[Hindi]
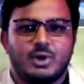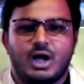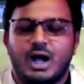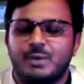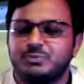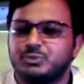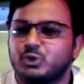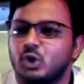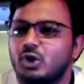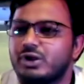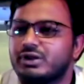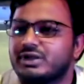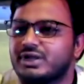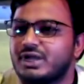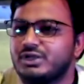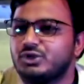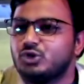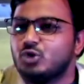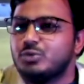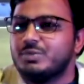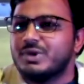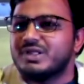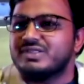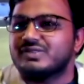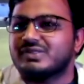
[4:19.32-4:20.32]
अब्दुल
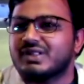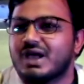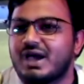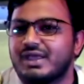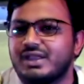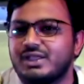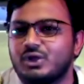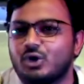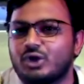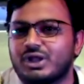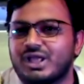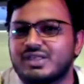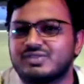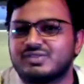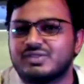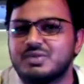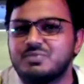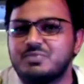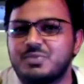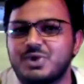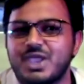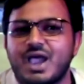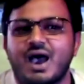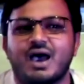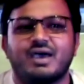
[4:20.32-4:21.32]
कयूम अंसारी और आसिम
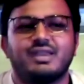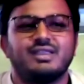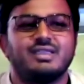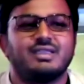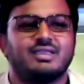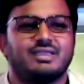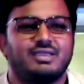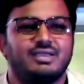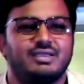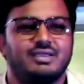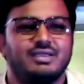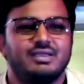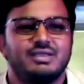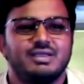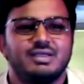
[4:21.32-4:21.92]
बिहारी की